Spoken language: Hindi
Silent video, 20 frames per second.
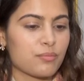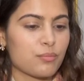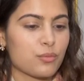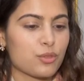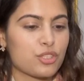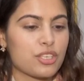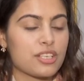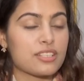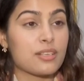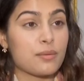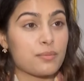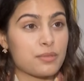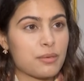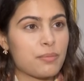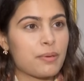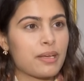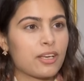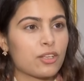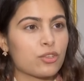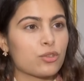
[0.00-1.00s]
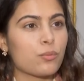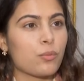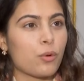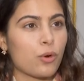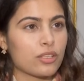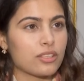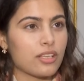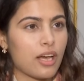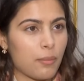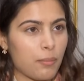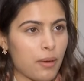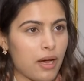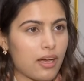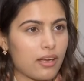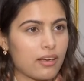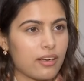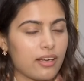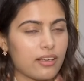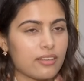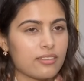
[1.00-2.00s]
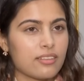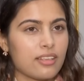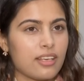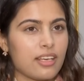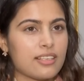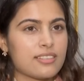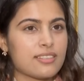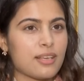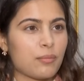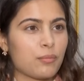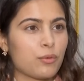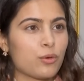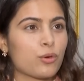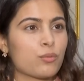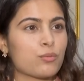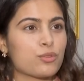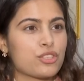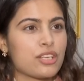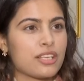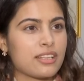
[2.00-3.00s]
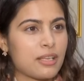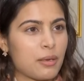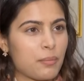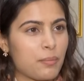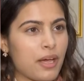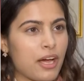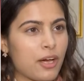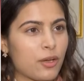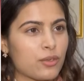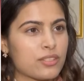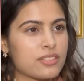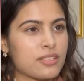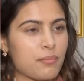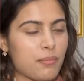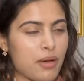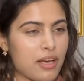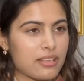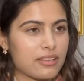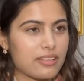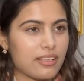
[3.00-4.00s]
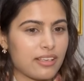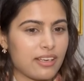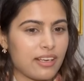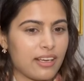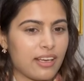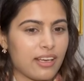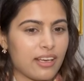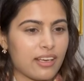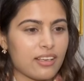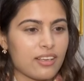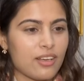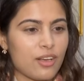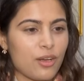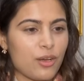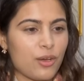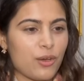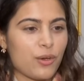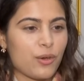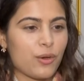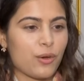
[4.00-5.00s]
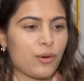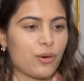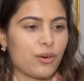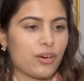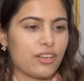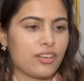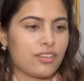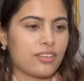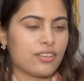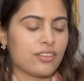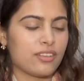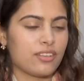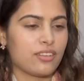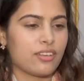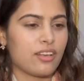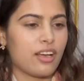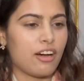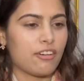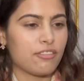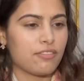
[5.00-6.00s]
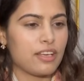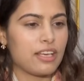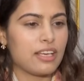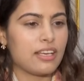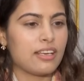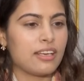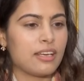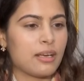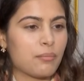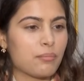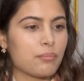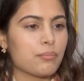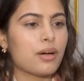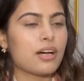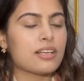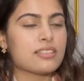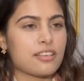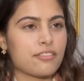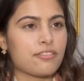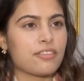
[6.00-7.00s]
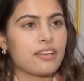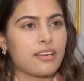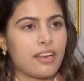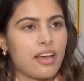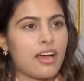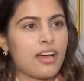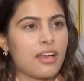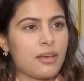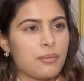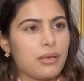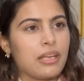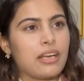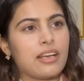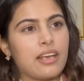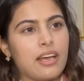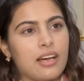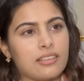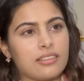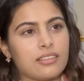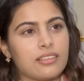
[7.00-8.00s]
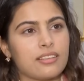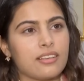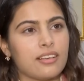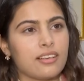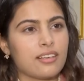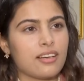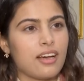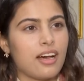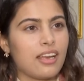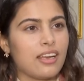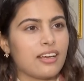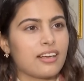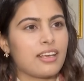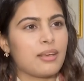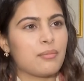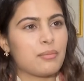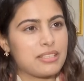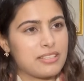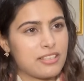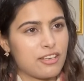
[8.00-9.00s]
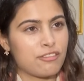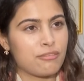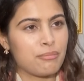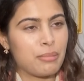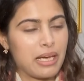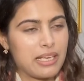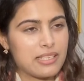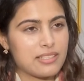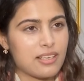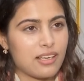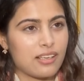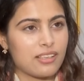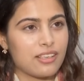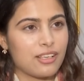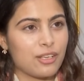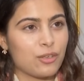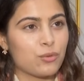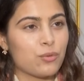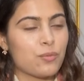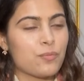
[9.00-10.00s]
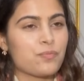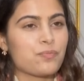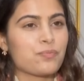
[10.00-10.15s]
मुझे सबसे पहले तो बहुत आभार है कि सब लोग मुझे इतना प्यार और सम्मान दे रहे हैं और काफ़ी लंबा सफ़र रहा है मेरा यहाँ तक का हालांकि मैं सिर्फ 22 साल की हूँ